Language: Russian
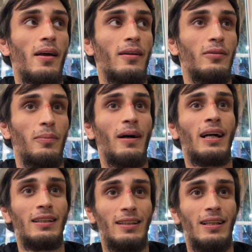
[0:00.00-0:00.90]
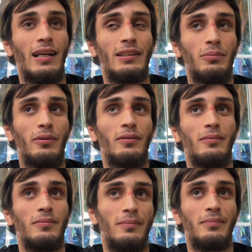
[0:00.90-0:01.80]
Но пока что на один бой
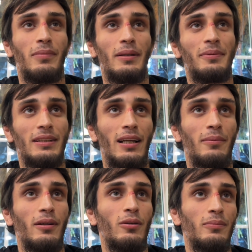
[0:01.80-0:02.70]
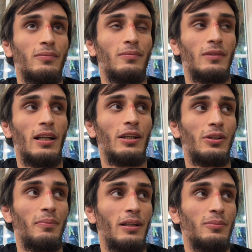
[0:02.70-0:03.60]
подписали, потом в
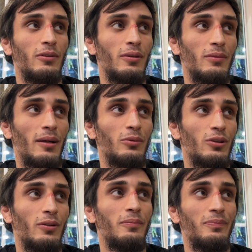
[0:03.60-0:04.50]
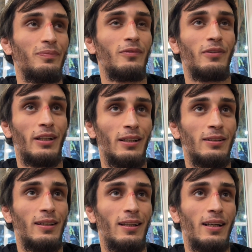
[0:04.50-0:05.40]
дальнейшем посмотрим, там еще выиграть
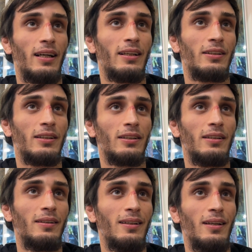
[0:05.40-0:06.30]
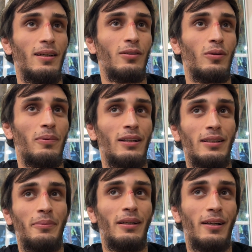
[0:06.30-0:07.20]
надо, конечно же. Но про
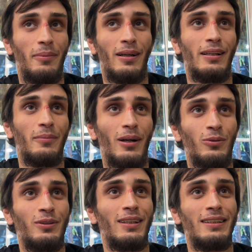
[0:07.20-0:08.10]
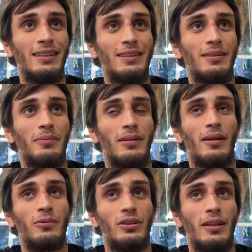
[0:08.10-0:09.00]
соперника пока не могу сказать,
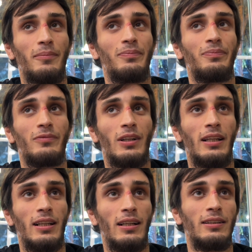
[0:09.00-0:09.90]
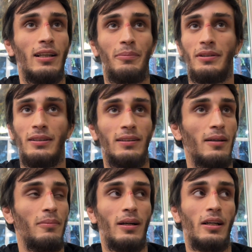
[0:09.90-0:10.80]
потому что в контракте написано
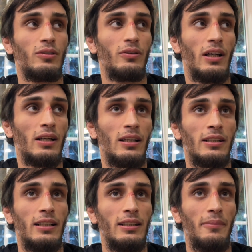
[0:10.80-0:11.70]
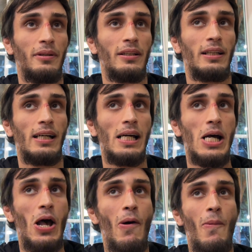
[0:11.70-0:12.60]
пока что не оглашать соперника.
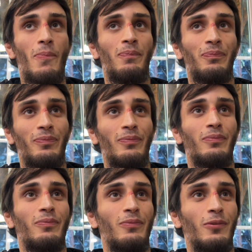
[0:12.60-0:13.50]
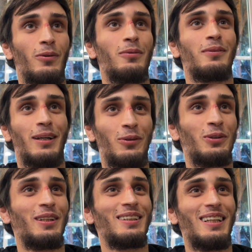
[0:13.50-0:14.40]
Ну, короче,
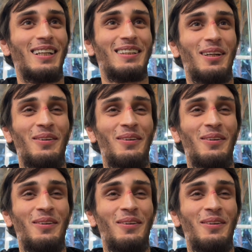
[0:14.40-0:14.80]
ты знаешь сам,